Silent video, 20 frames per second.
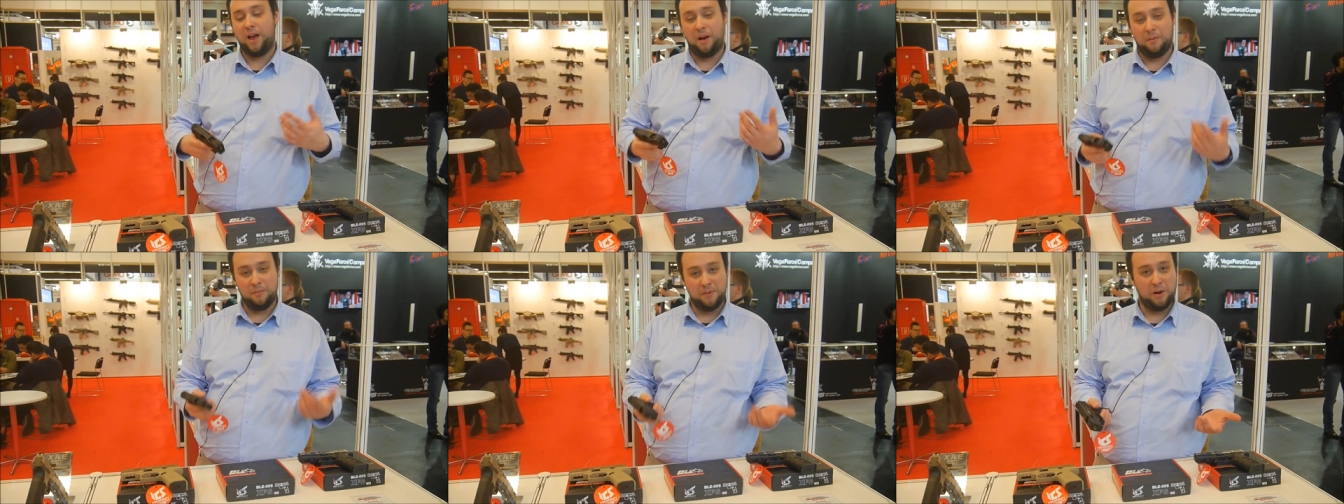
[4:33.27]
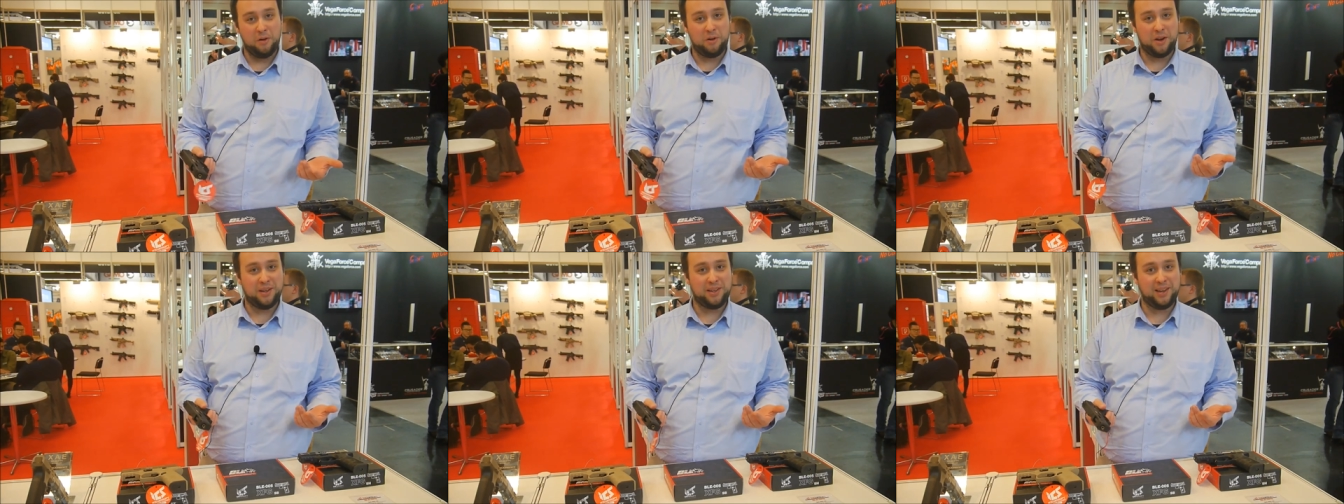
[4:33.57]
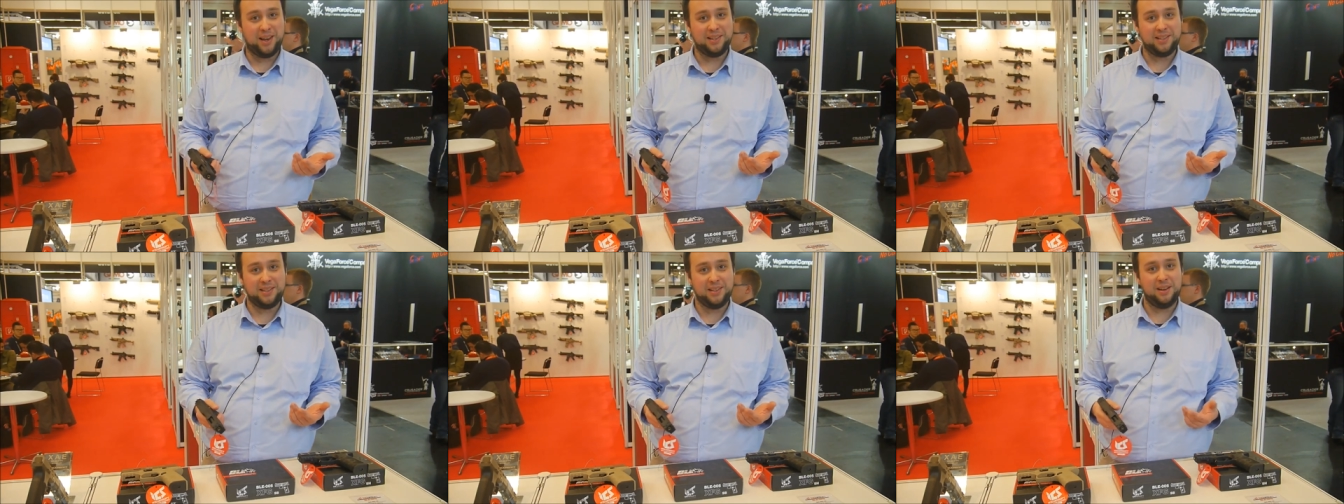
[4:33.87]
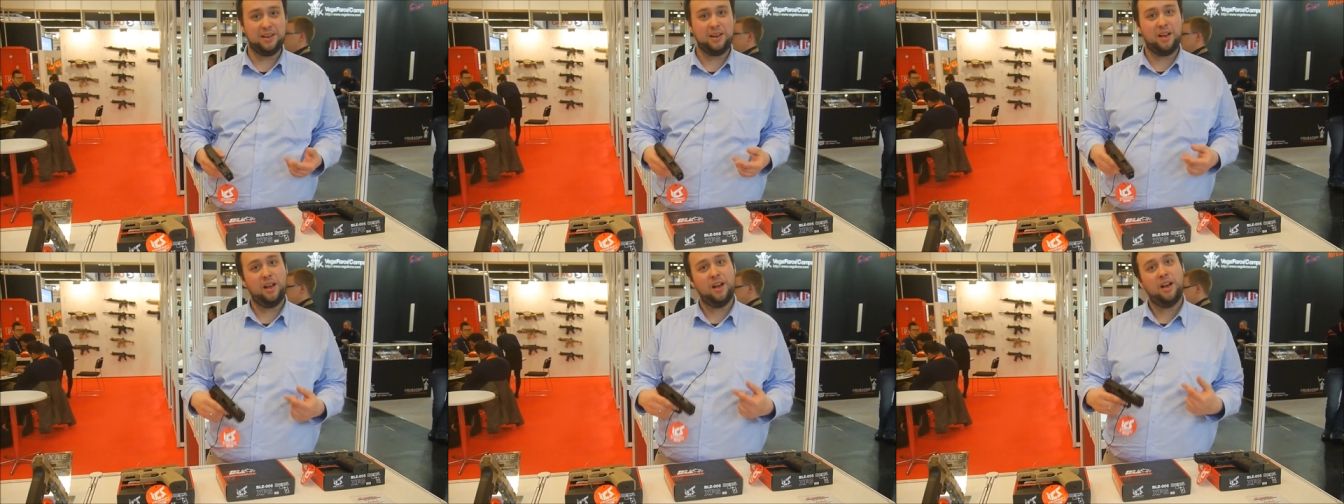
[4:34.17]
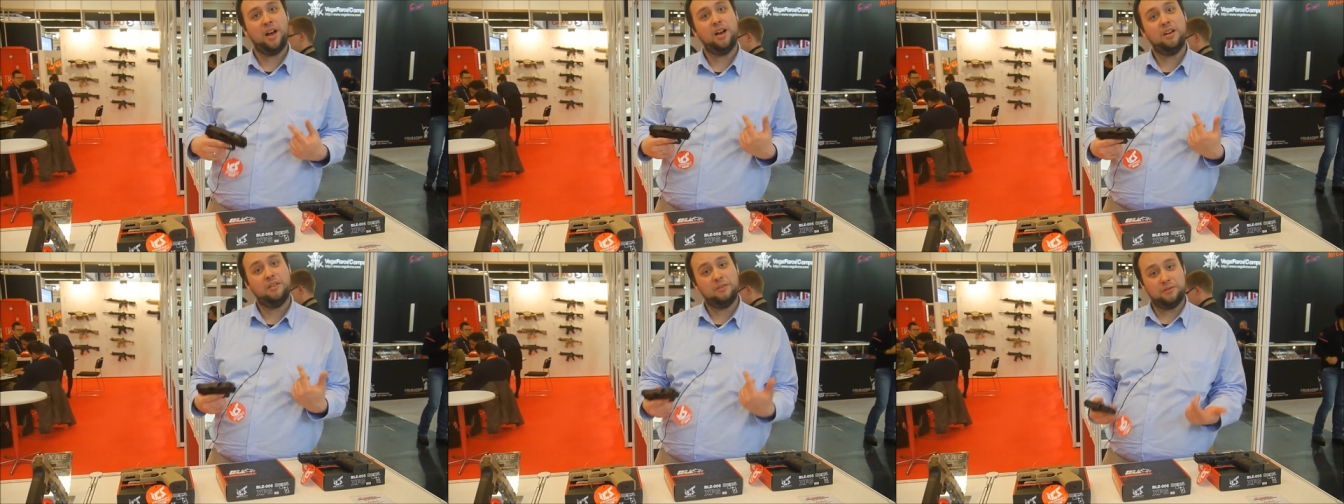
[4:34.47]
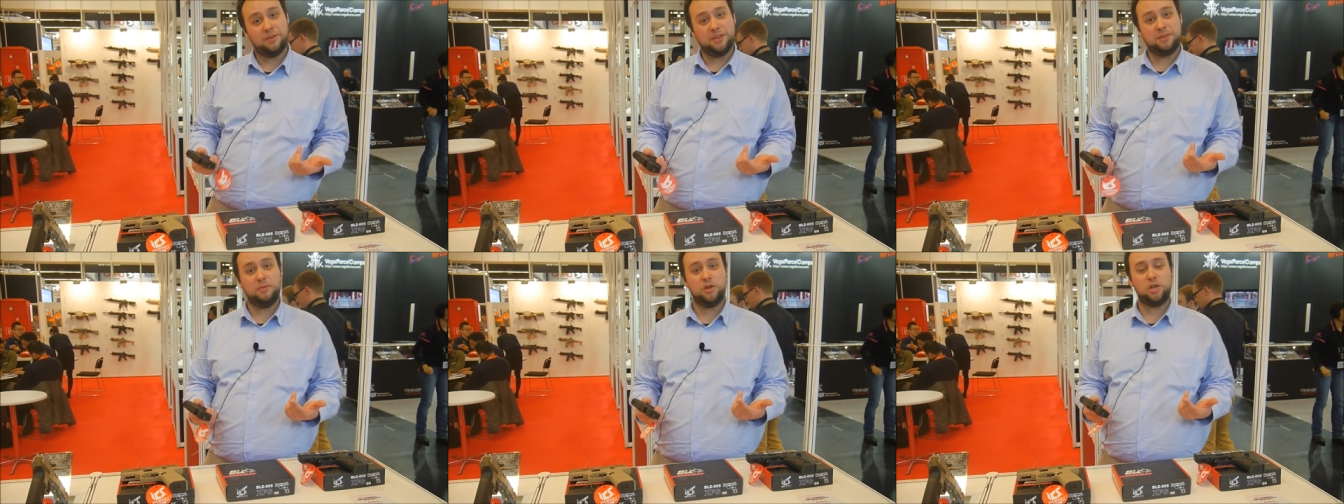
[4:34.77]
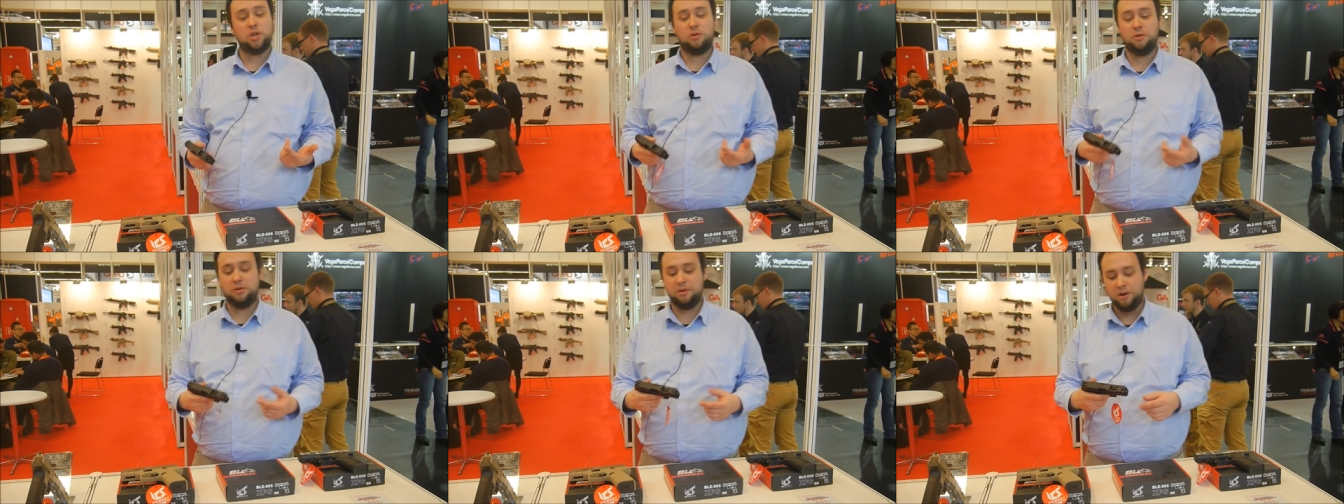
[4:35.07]
Haben wir auch getestet, wissen wir
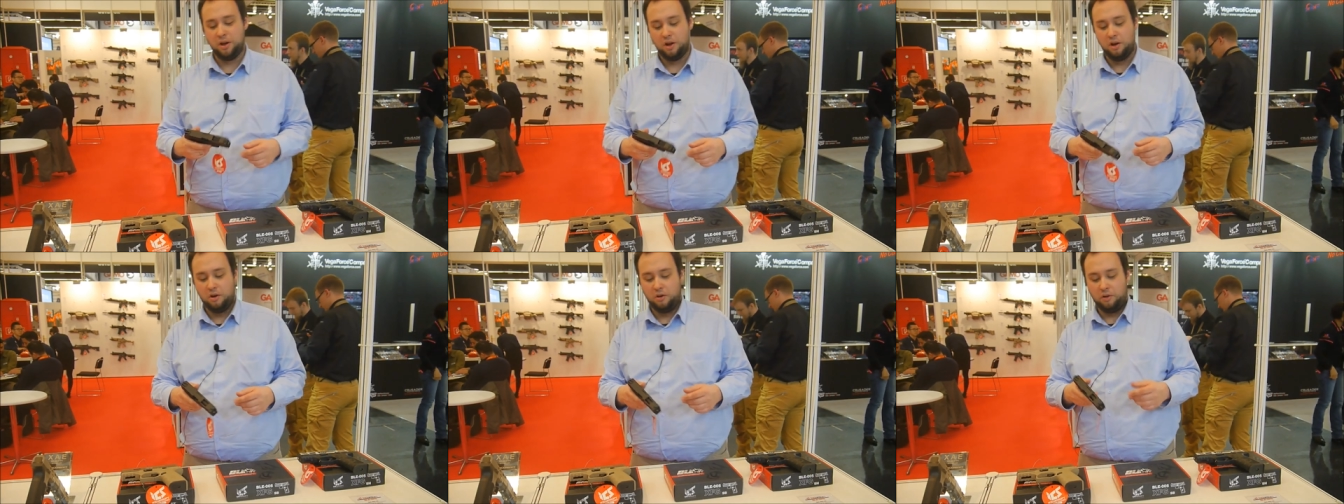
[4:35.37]
schon